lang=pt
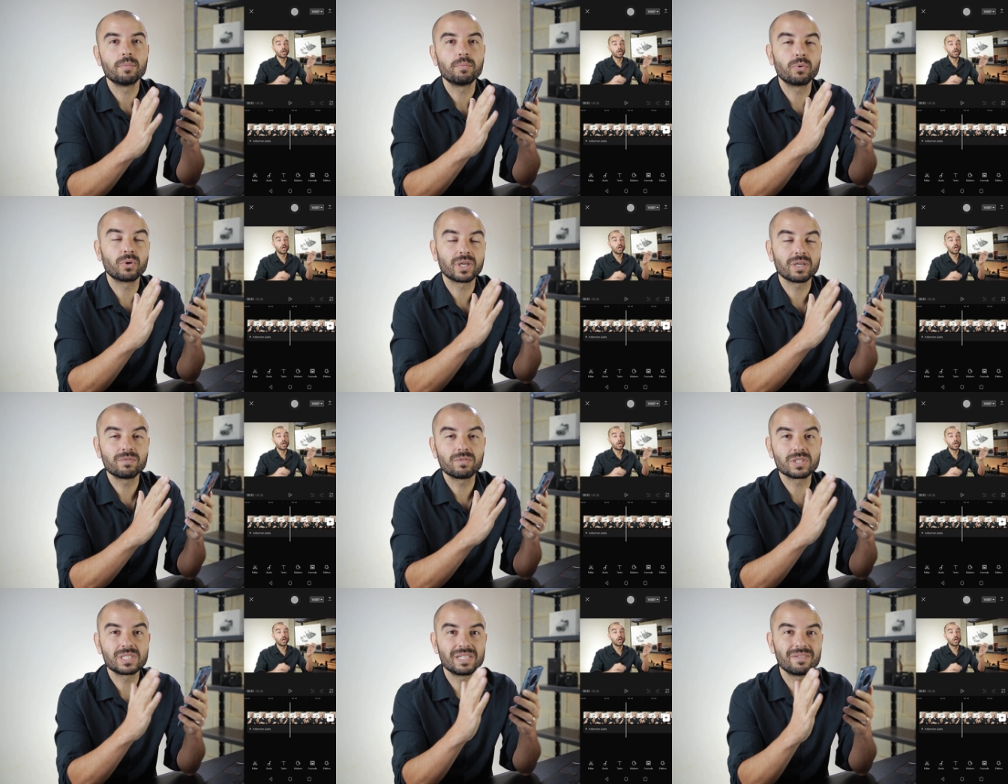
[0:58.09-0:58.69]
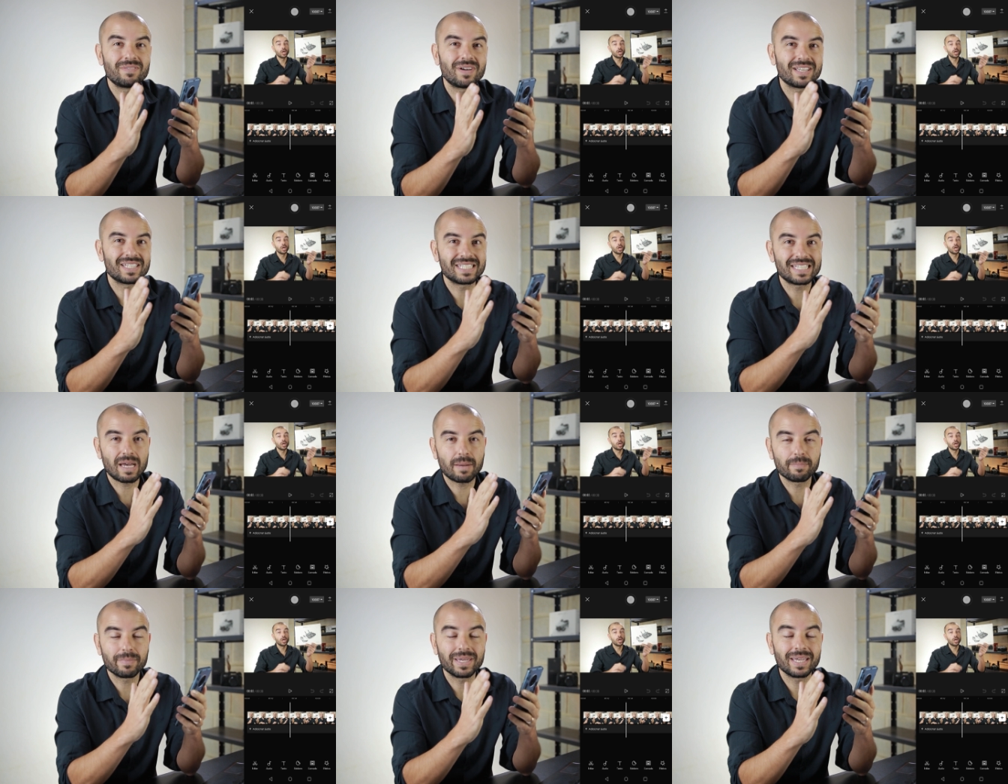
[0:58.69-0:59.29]
porque você vai
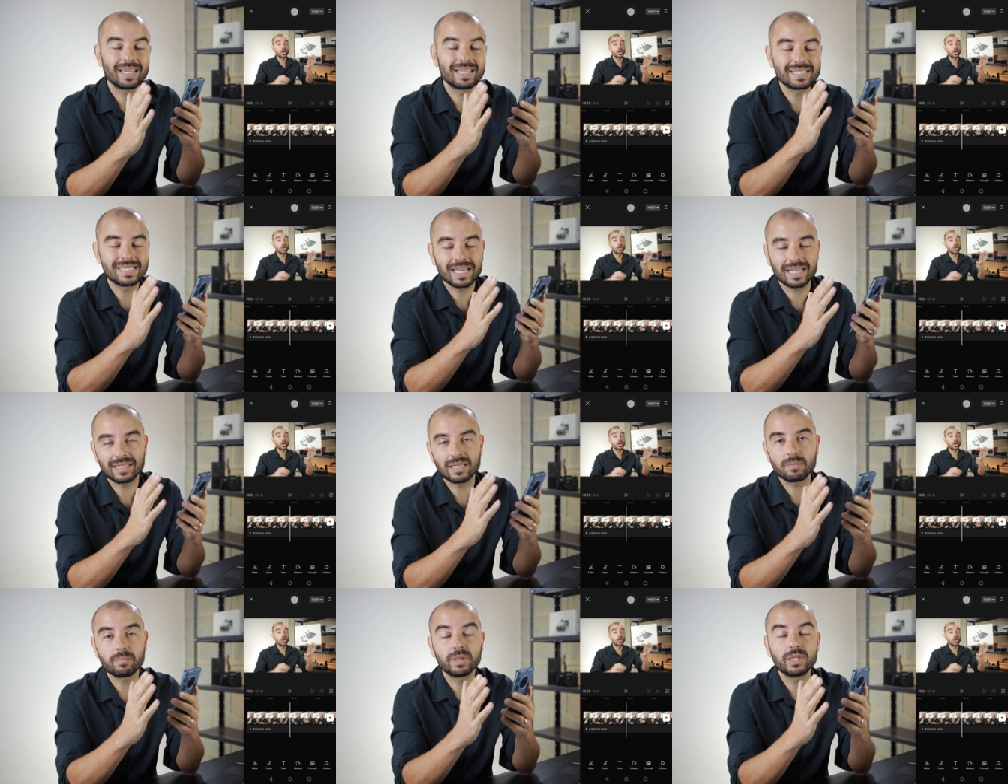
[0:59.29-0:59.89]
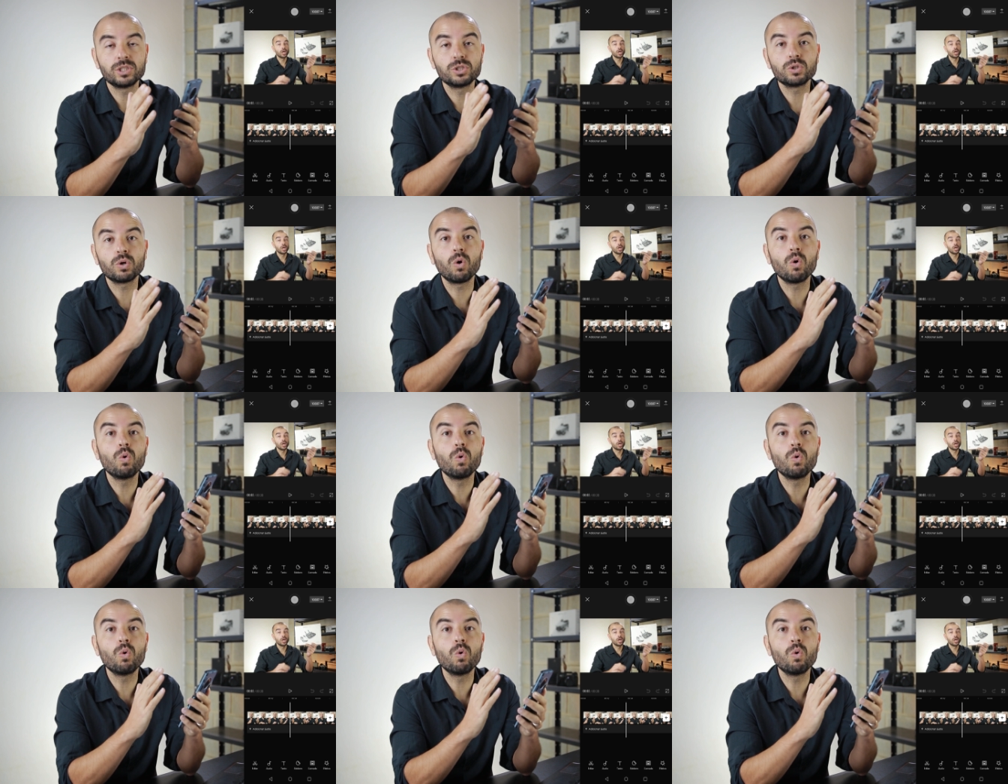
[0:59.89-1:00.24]
saber exatamente